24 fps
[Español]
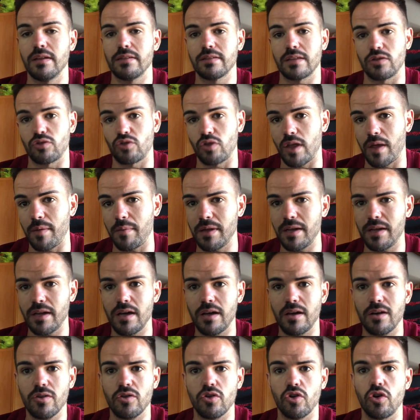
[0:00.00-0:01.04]
Tanto de
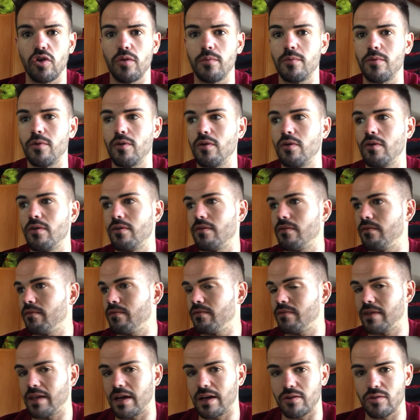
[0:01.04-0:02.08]
avena como
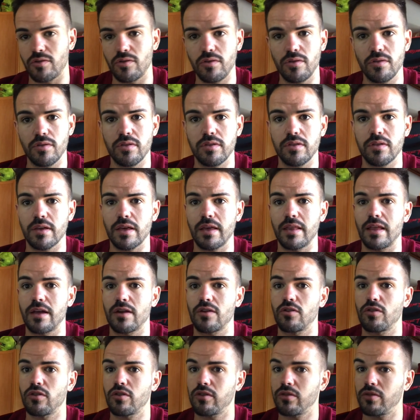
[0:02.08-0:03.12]
de arroz, que de
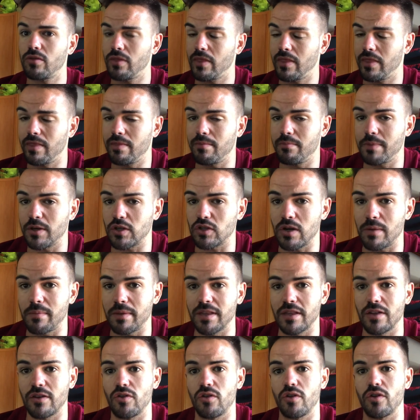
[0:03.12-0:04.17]
arroz mm,
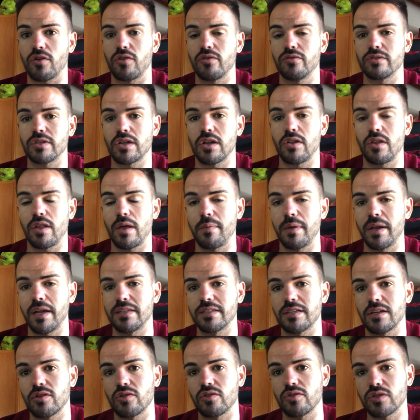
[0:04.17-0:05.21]
personalmente no he encontrado, de avena
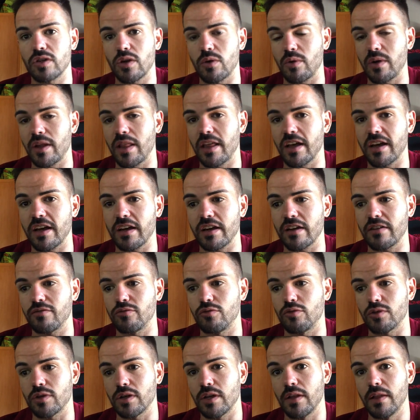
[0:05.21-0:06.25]
sí he encontrado alguna de
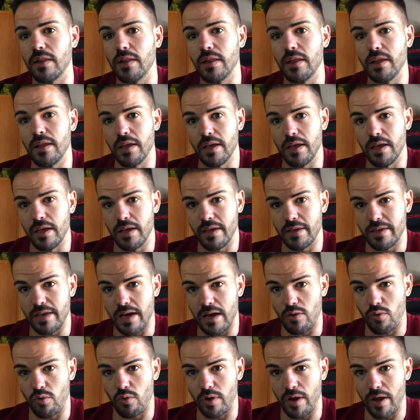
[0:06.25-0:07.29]
Carrefour y
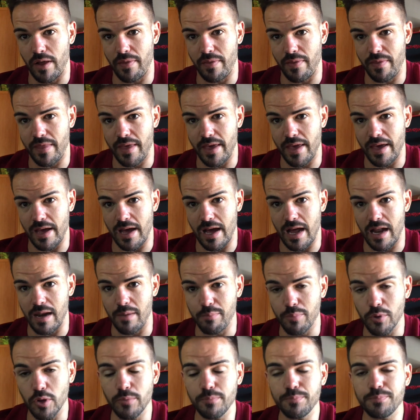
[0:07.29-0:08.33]
alguna de
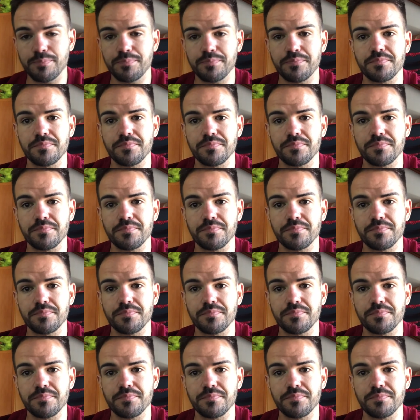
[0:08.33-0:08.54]
Alpro,